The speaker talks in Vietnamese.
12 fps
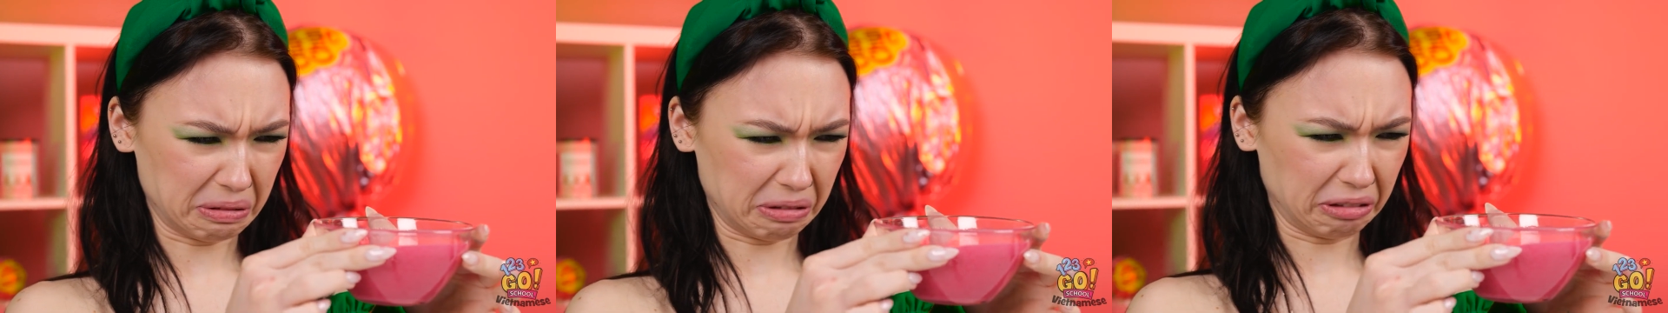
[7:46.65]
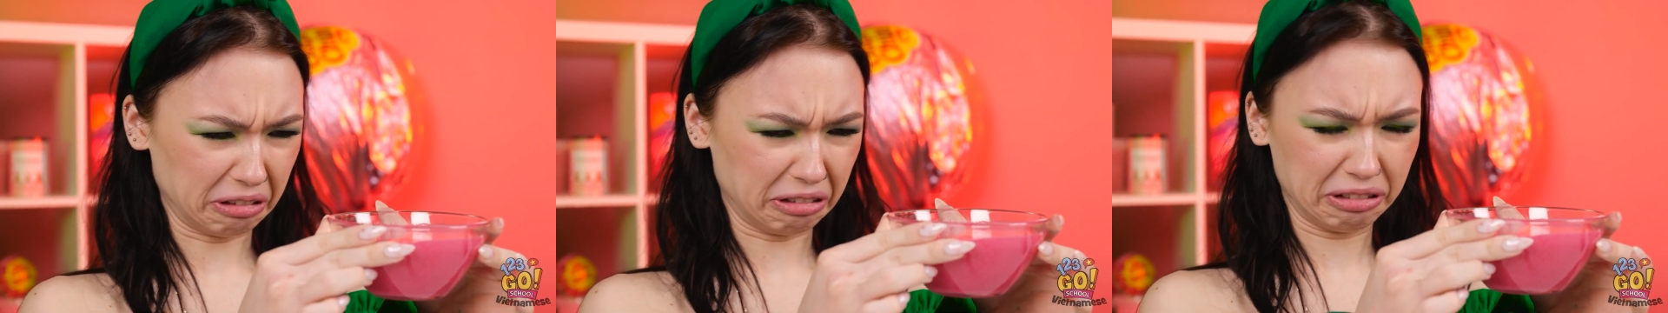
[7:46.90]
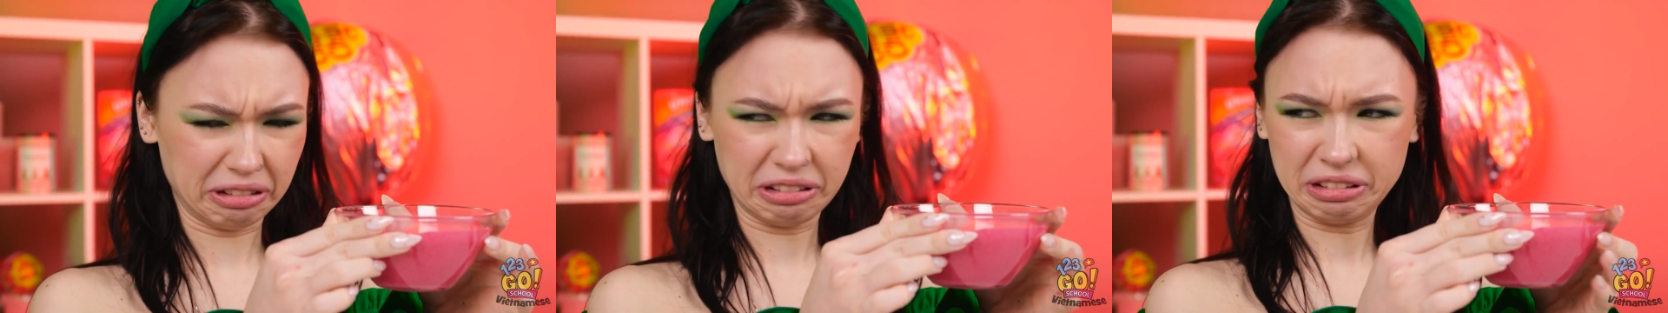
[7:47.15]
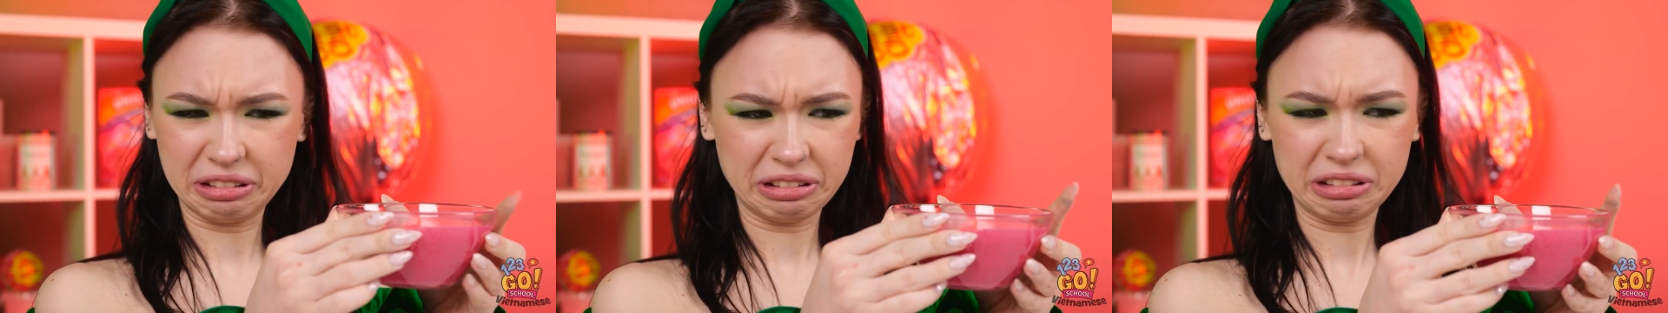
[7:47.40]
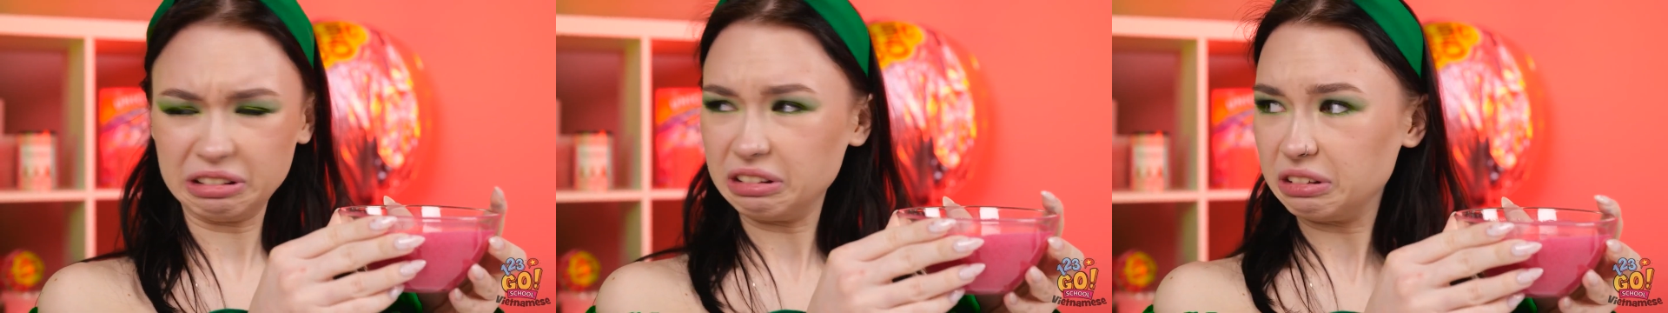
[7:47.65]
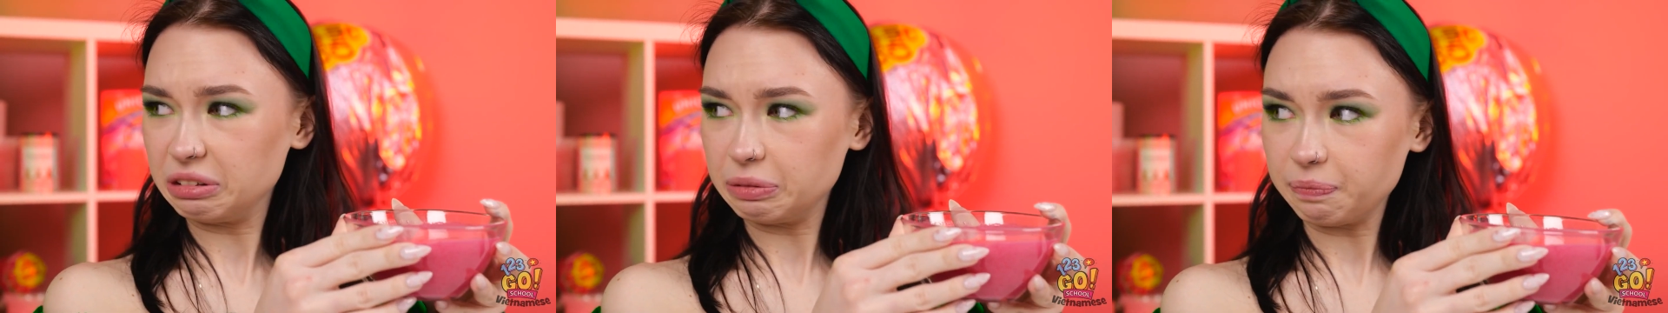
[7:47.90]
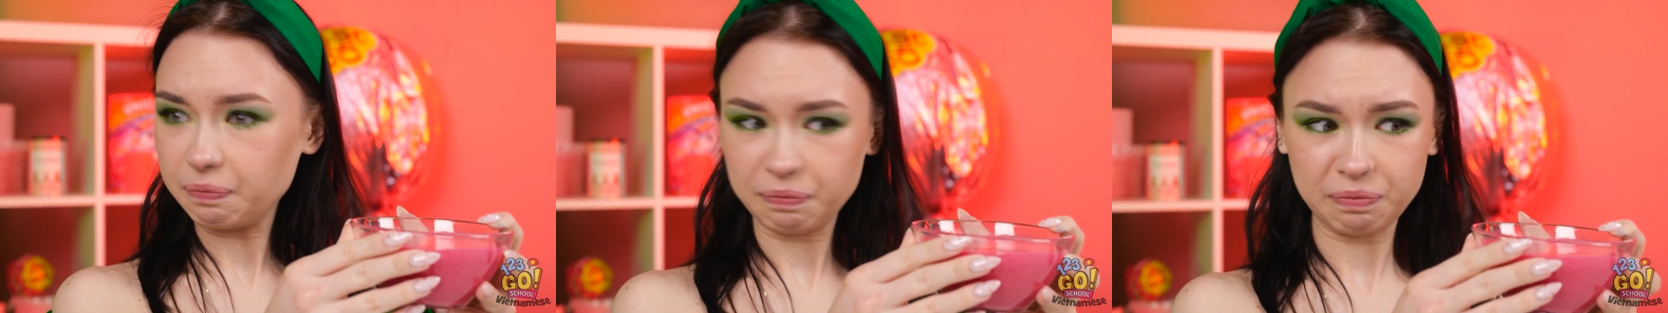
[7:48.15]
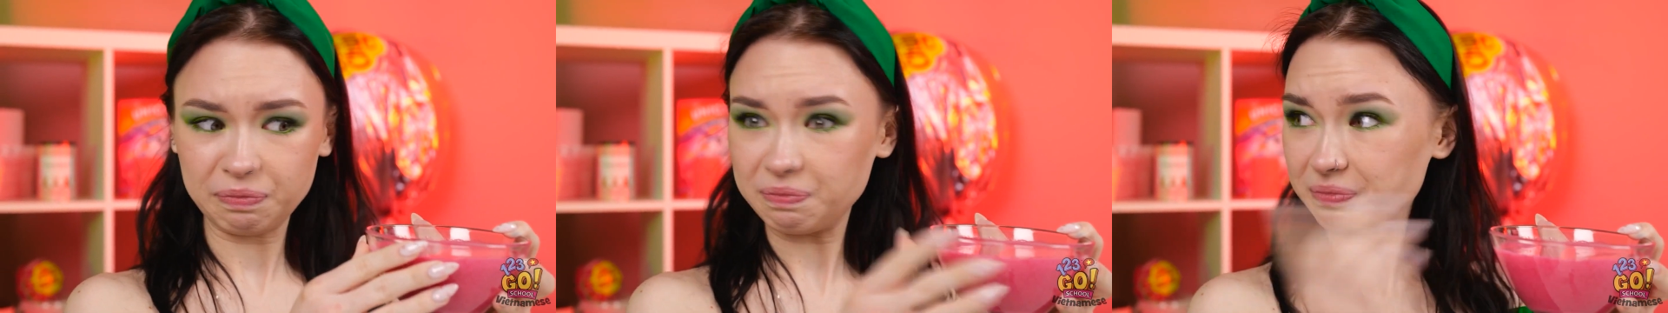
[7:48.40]
Tớ cầm cháo màu hồng
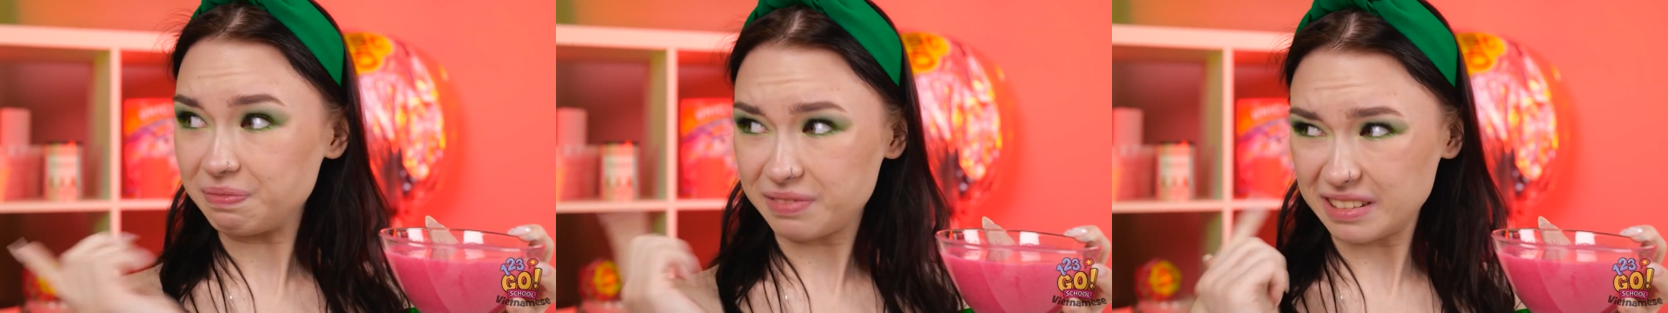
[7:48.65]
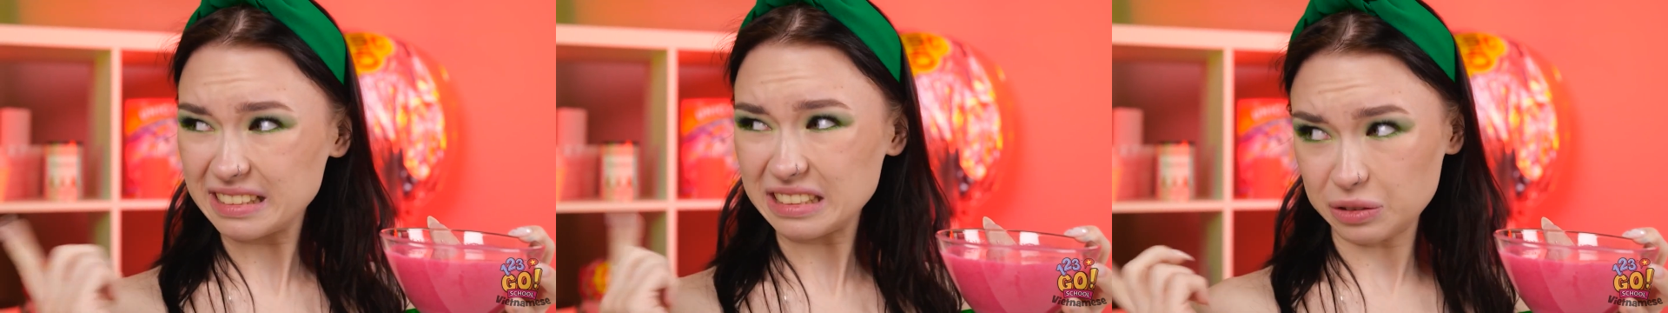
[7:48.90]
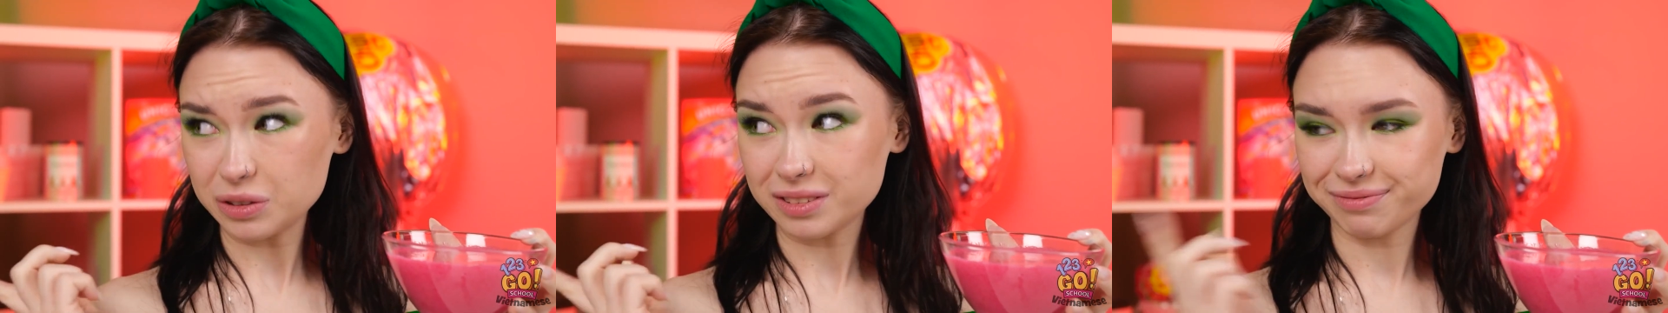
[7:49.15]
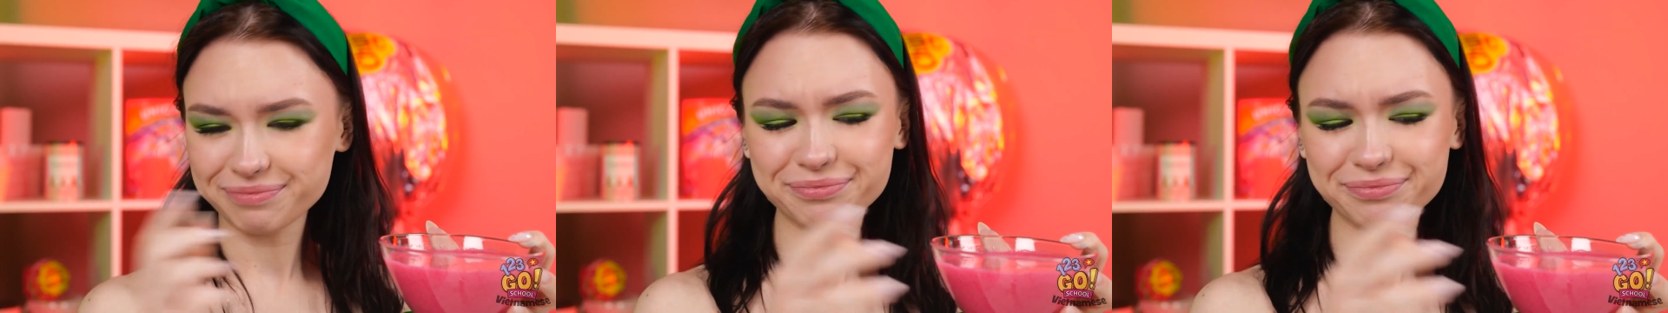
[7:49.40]
này. Đổi nhé.